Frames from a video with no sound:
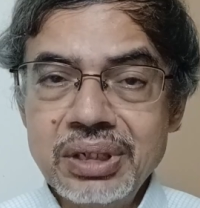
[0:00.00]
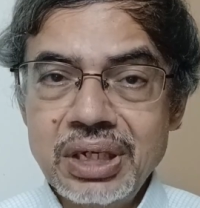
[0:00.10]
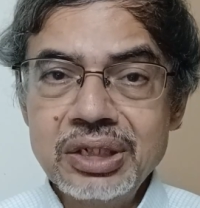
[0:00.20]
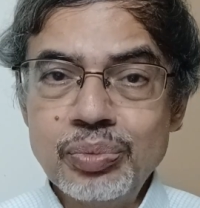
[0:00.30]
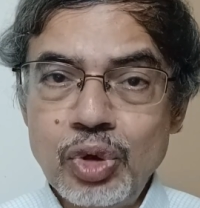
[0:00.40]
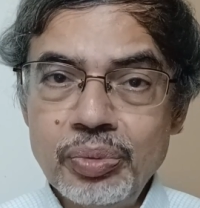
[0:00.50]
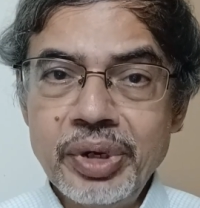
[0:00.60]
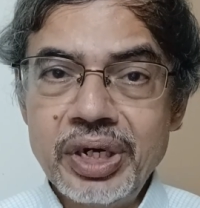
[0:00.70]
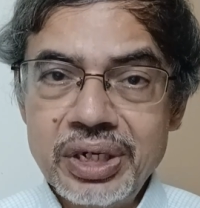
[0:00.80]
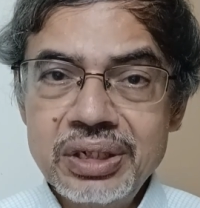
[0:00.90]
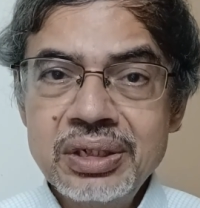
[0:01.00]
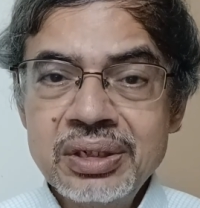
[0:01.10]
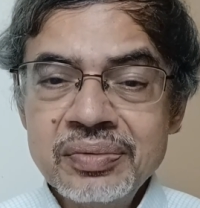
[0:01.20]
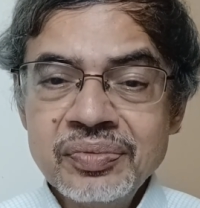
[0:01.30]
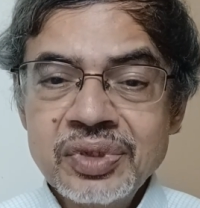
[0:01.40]
அதுக்கு பொறுப்பேற்று
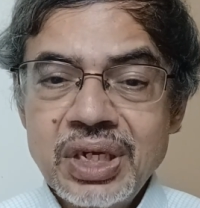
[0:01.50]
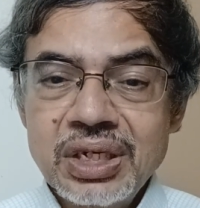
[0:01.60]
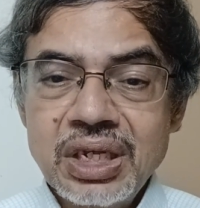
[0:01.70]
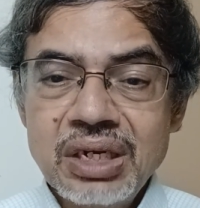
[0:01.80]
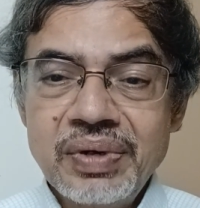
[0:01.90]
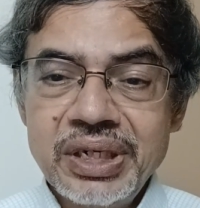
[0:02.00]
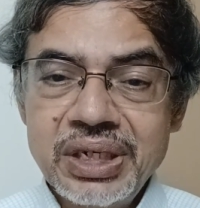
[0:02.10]
நல்லா வழி